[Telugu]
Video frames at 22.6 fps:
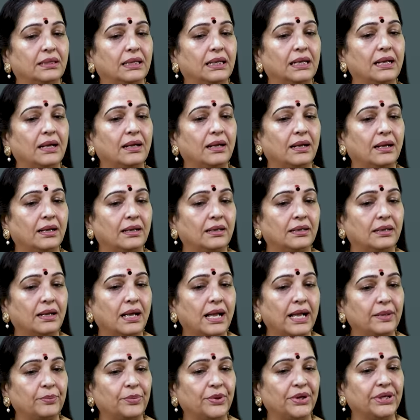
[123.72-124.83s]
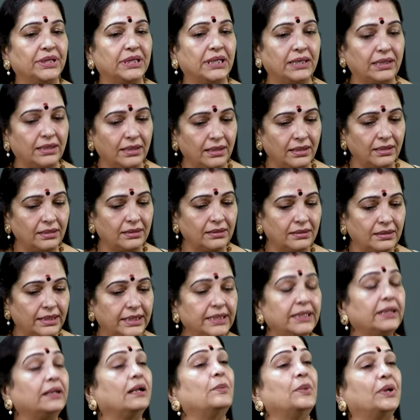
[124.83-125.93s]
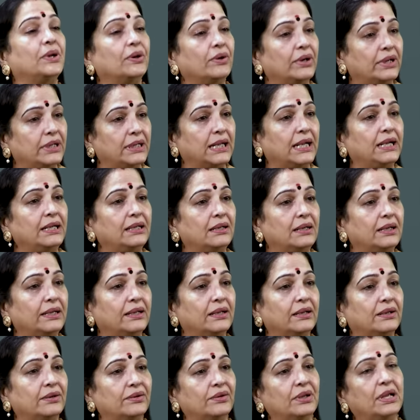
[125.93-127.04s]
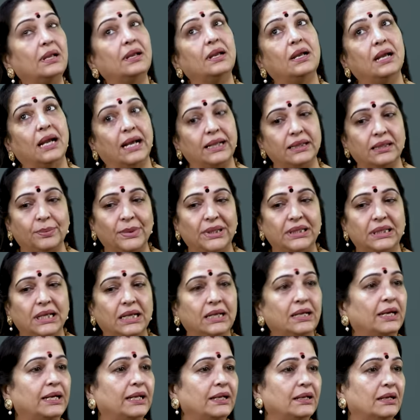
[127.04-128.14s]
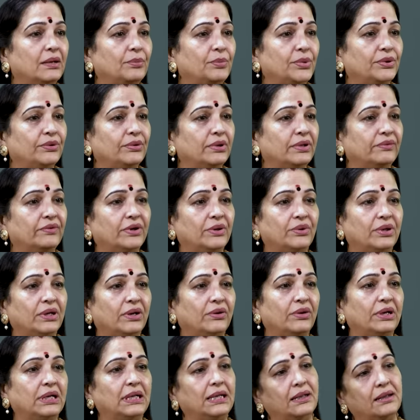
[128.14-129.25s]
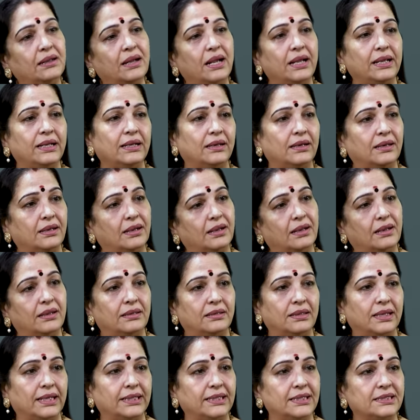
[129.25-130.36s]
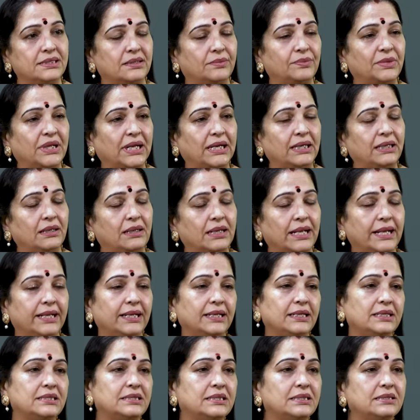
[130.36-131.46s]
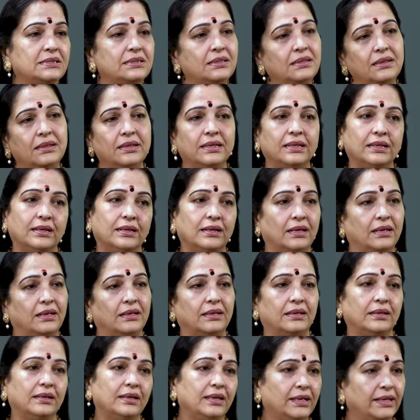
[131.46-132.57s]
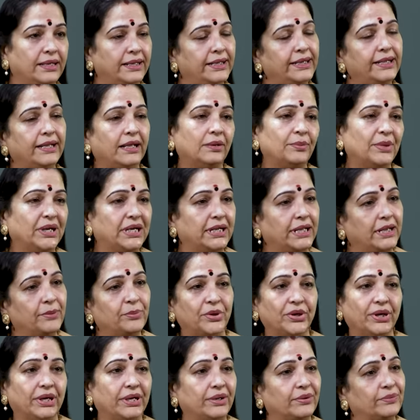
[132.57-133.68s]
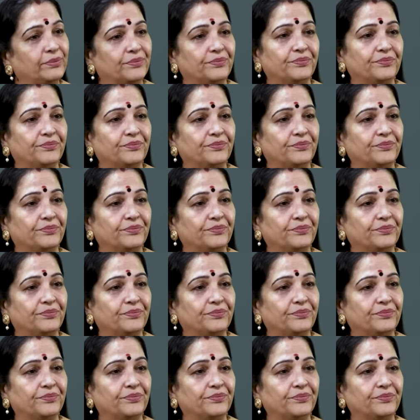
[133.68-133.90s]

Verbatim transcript: ఎలాగా ఆగిపోయిందంటే ఎన్టీ రామారావు గారు టైటిల్ అడిగారు అంత పెద్ద ఆయన అడిగినప్పుడు ఇవ్వకుండా ఉండలేక ఆయన ఆ నాదేశం టైటిల్ని ఆయనకి ఇచ్చేసి ఈయన ఇంకా రిటైర్మెంట్ అయిపోయారు